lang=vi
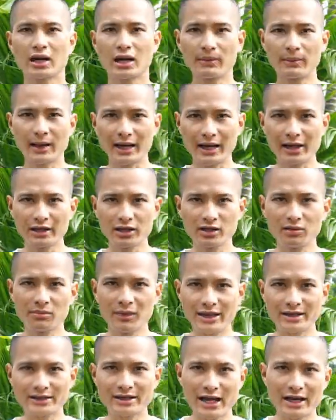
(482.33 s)
các bạn hãy cứ
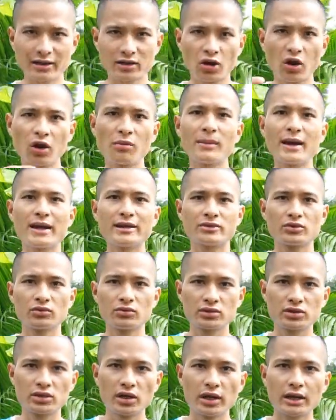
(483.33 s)
mạnh dạn comment
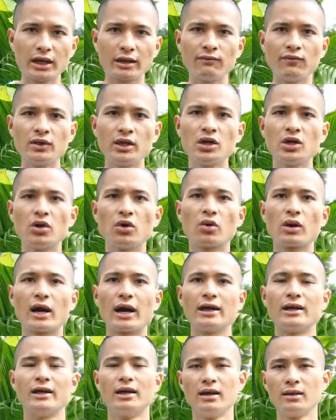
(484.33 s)
xuống dưới cái video
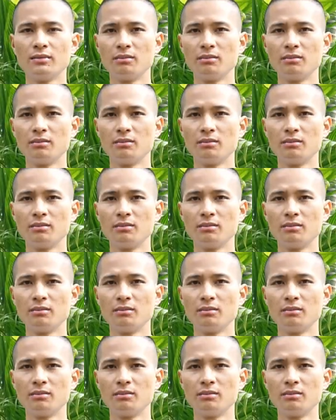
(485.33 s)
này.